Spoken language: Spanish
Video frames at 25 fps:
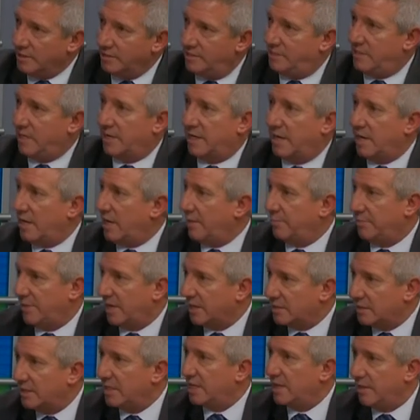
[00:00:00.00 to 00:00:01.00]
se ha
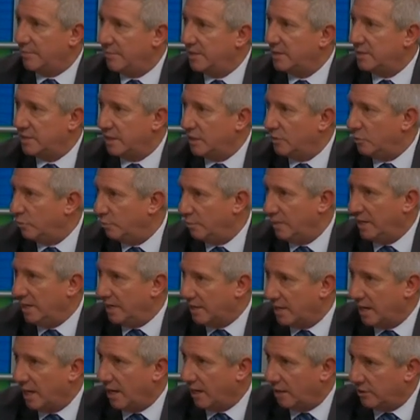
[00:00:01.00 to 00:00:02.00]
prácticamente
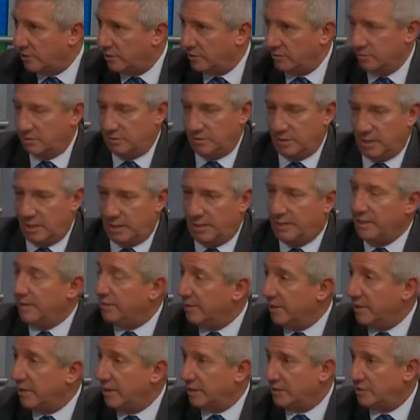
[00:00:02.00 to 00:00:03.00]
duplicado a
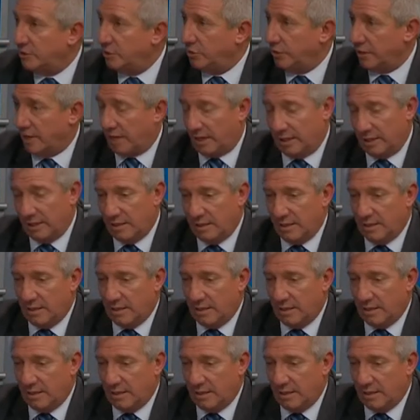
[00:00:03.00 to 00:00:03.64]
nivel nacional.